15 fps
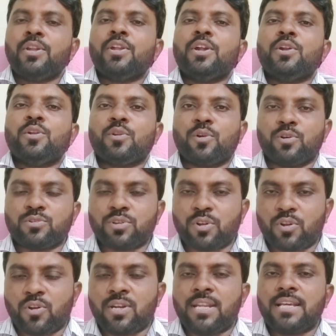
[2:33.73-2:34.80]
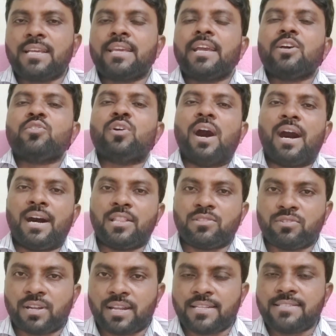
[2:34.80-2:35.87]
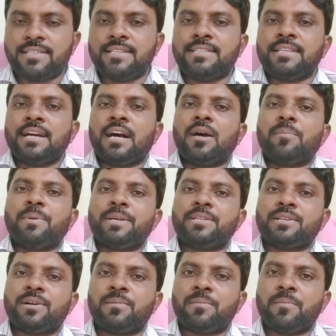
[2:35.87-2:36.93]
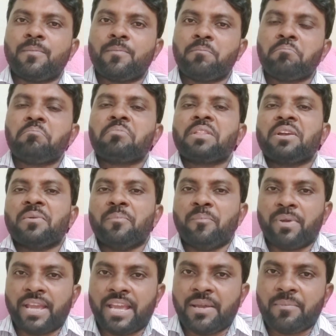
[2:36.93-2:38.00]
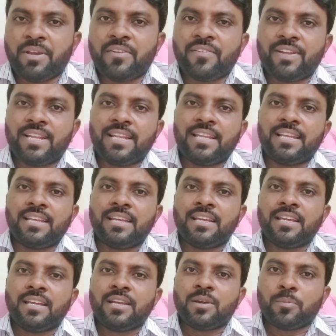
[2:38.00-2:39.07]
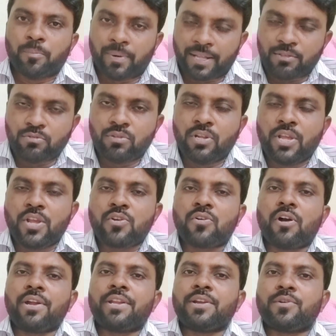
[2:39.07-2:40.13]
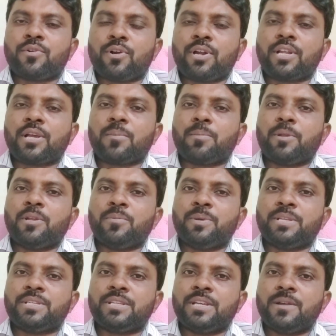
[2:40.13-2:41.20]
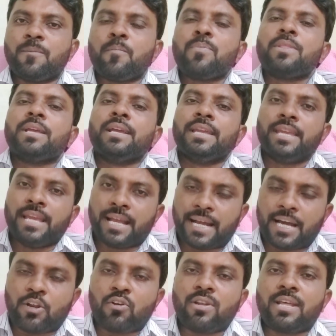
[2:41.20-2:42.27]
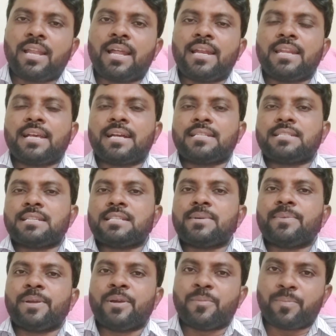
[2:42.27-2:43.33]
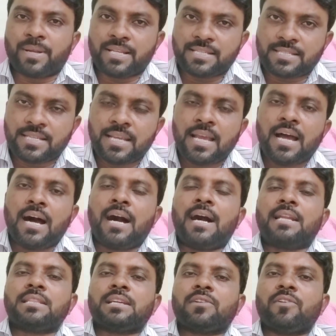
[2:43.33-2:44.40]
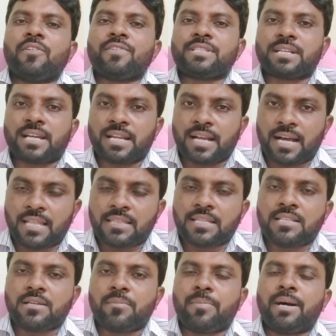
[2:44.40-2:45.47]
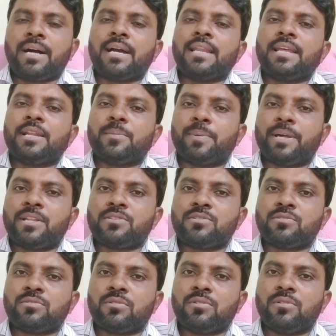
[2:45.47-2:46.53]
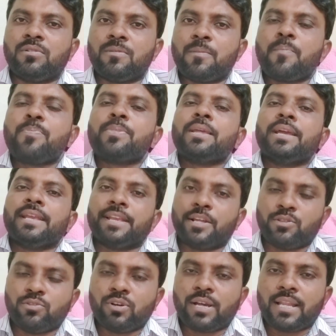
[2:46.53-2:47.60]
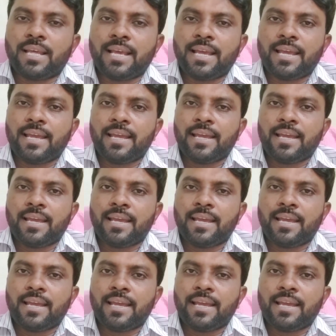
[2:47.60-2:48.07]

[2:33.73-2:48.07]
రెండు రోజులు రోడ్డు ఎక్కి ఏదో ఆందోళన చేసి ఆపేశాం మేమే వెళ్ళి బంధువులు ఇంకొకటి ఇంకొకటికి పిలిపించి ఈ కరోనా లాంటి కష్ట సమయం ప్లస్ ఆర్థిక వ్యవస్థ కనుక అంతంత బాగలేని పరిస్థితుల్లో ఎందుకులే